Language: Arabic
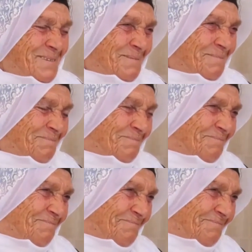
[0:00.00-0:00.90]
اشتقتي
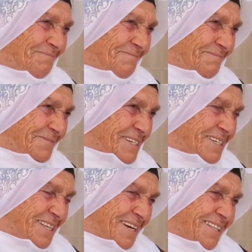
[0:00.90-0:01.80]
لها؟
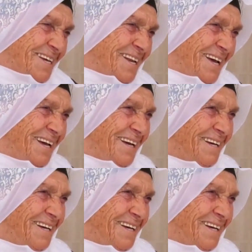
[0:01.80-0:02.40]
اشتقت لها